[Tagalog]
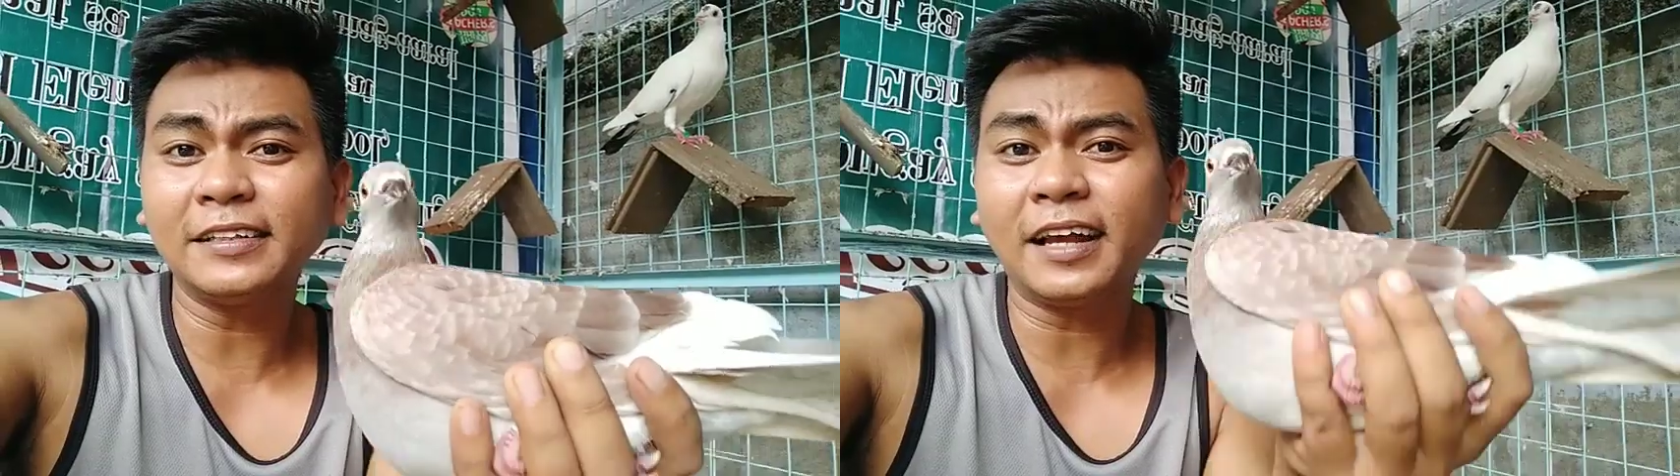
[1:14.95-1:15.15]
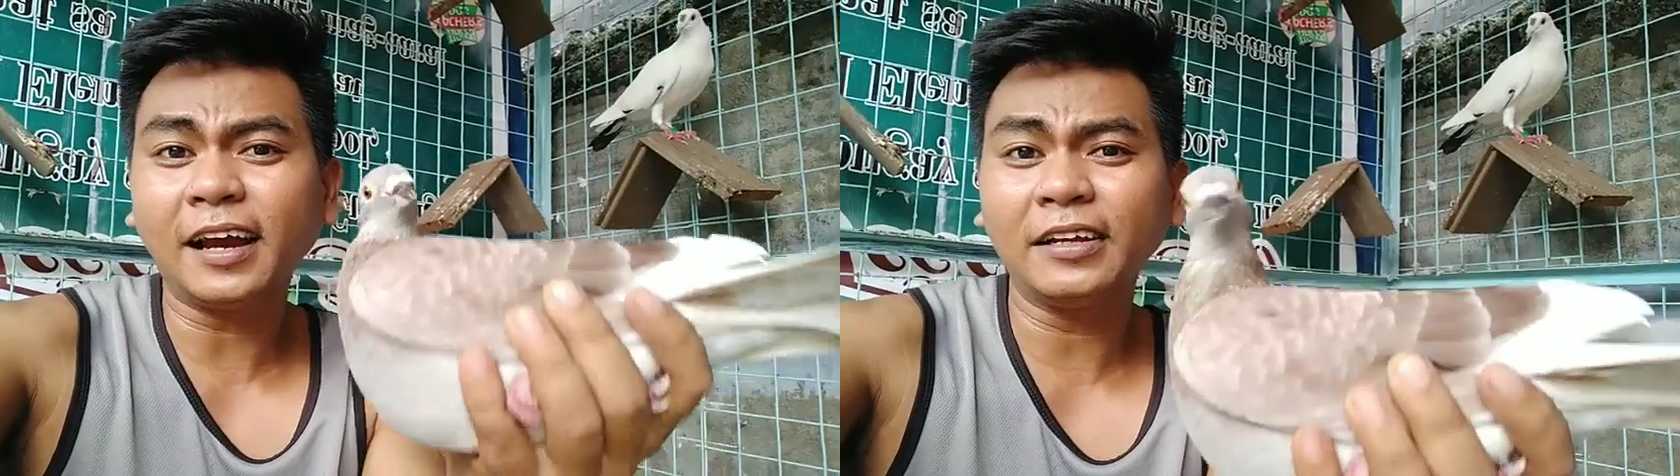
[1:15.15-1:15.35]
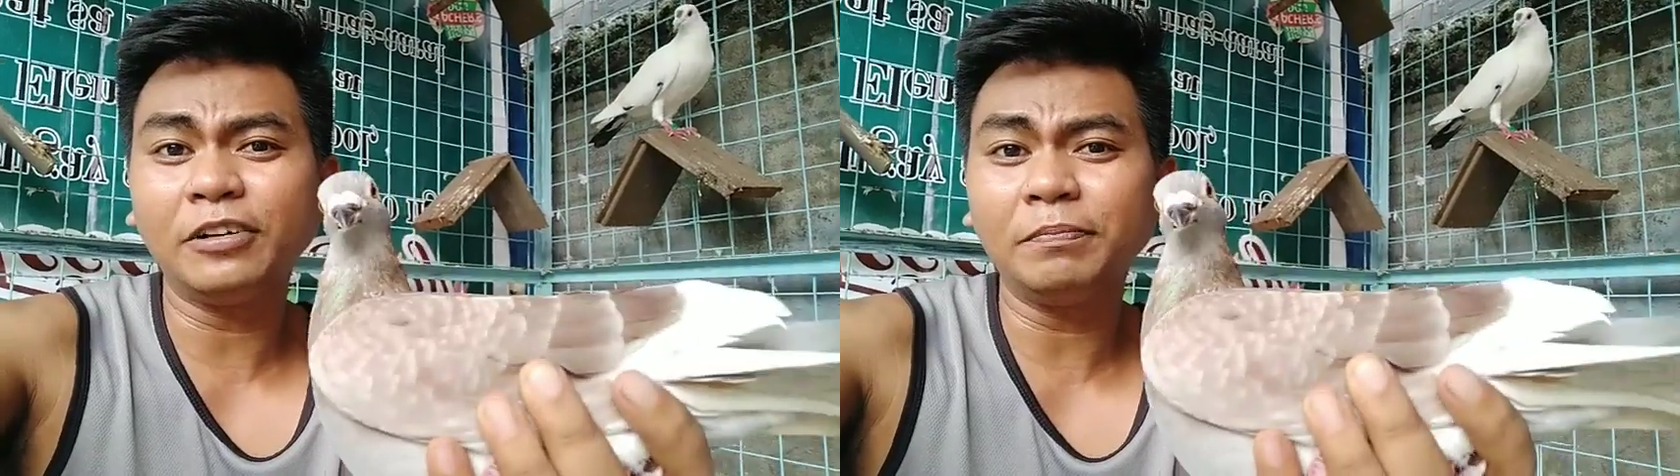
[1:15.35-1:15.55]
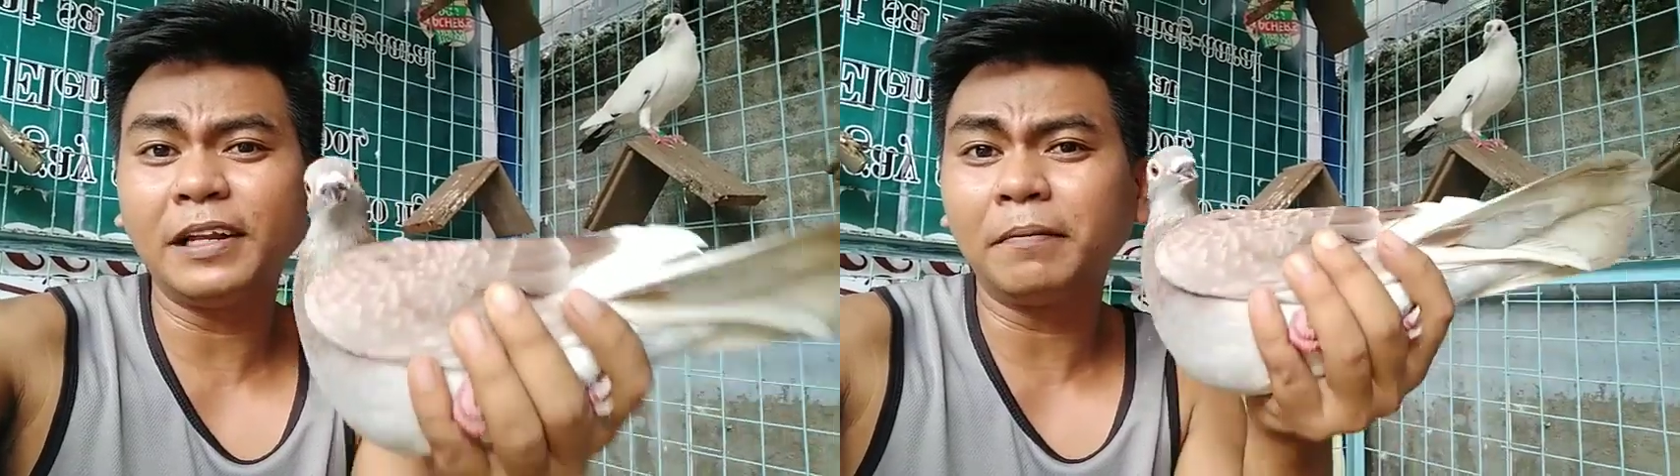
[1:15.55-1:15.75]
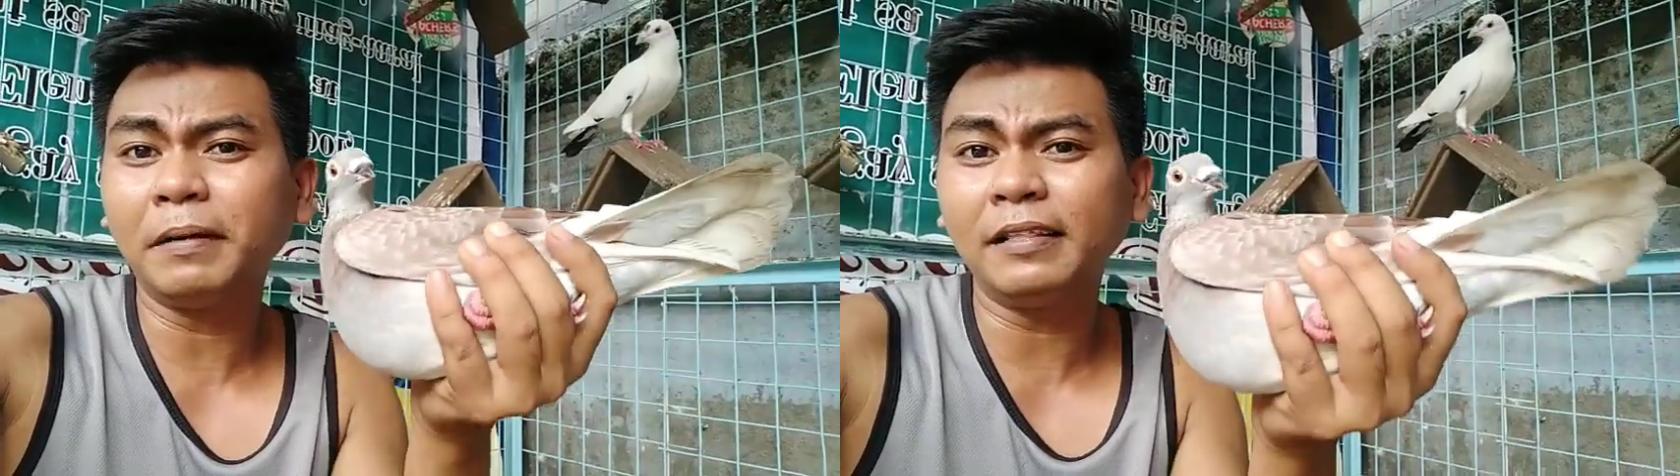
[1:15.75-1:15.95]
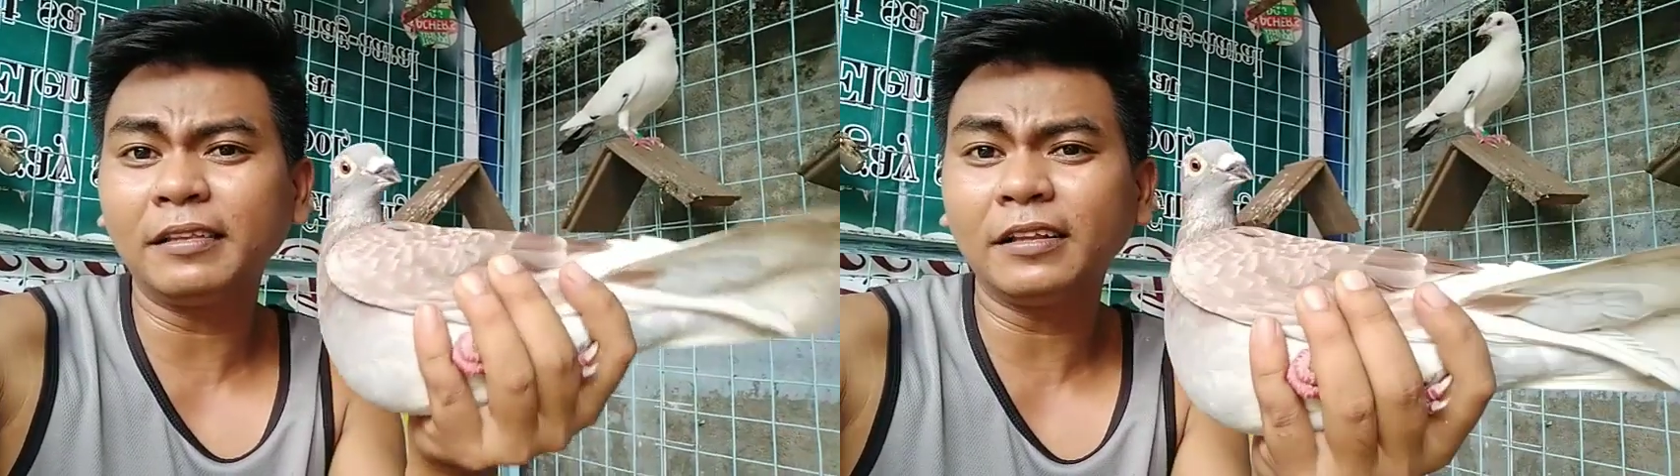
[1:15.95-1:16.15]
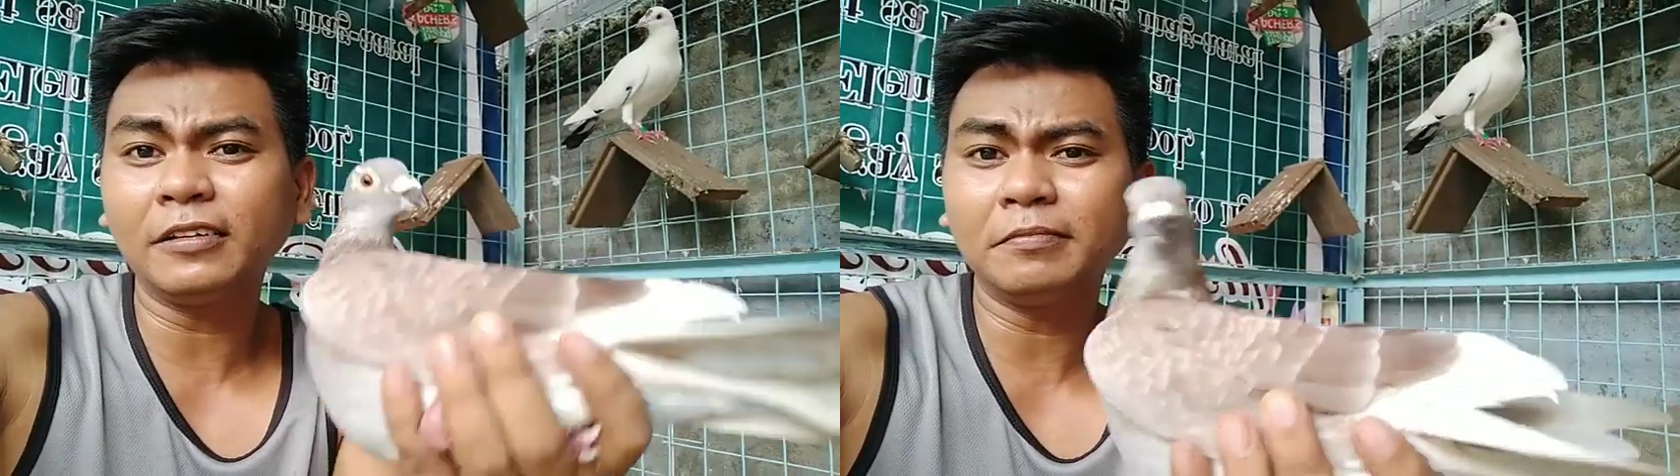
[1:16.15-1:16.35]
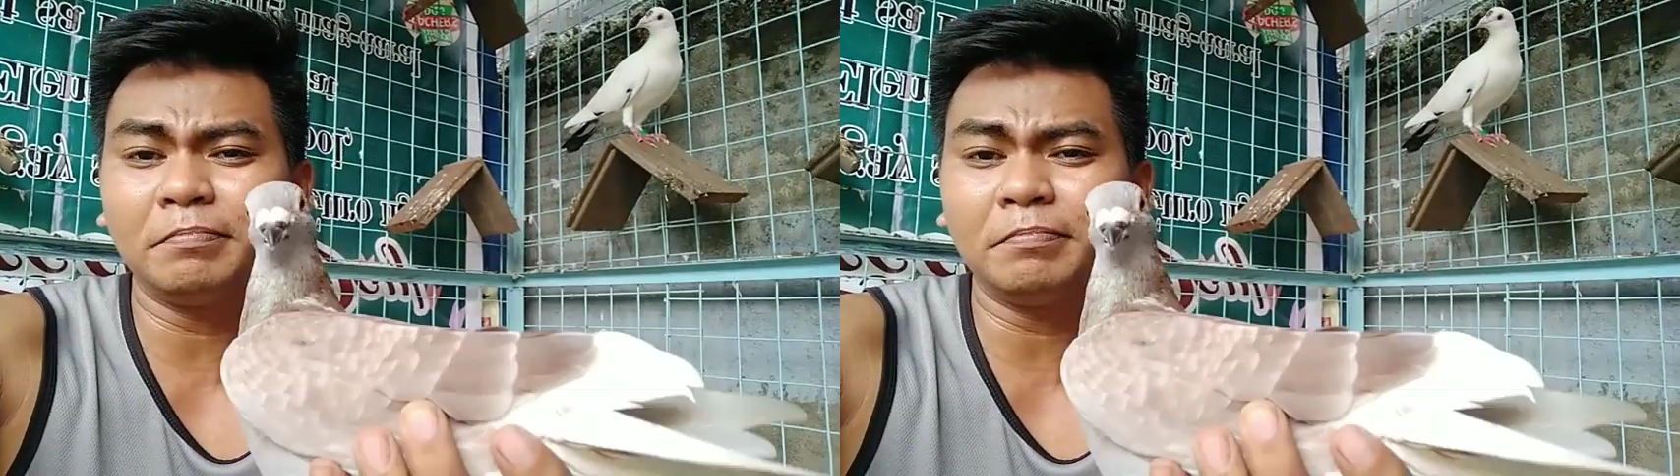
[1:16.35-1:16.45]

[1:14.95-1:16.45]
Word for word: sa akin yung pinagbentan ko,